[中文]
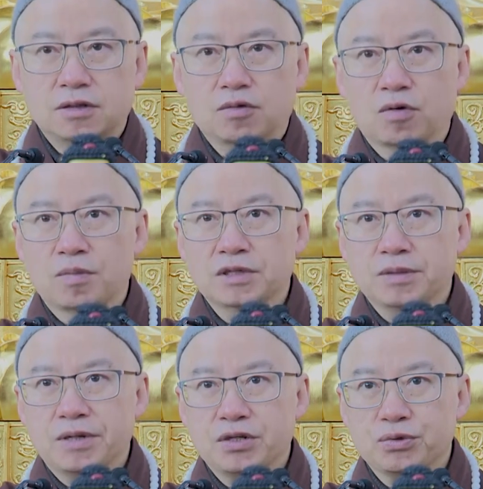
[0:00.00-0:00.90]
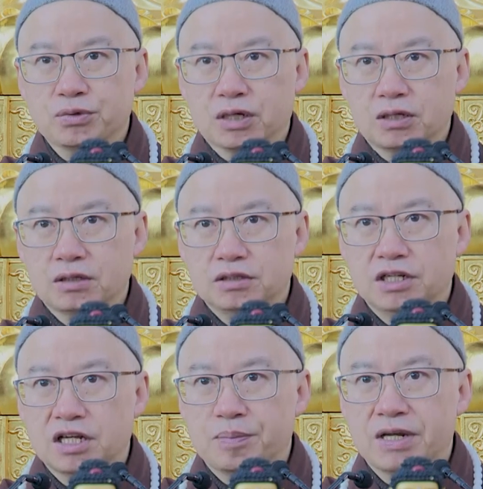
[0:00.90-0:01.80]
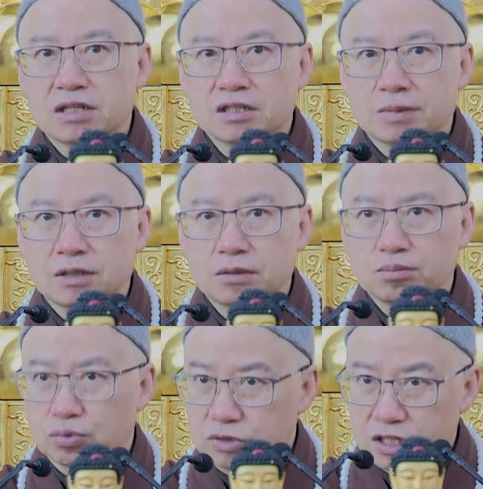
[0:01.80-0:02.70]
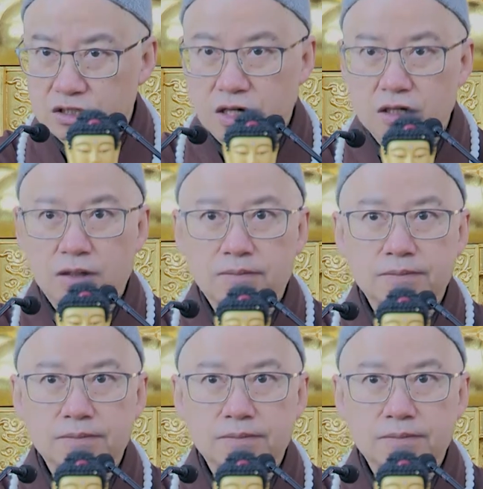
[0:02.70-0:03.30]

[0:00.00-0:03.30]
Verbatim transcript: 我们这边的雨啊，现在变成什么？不正常了。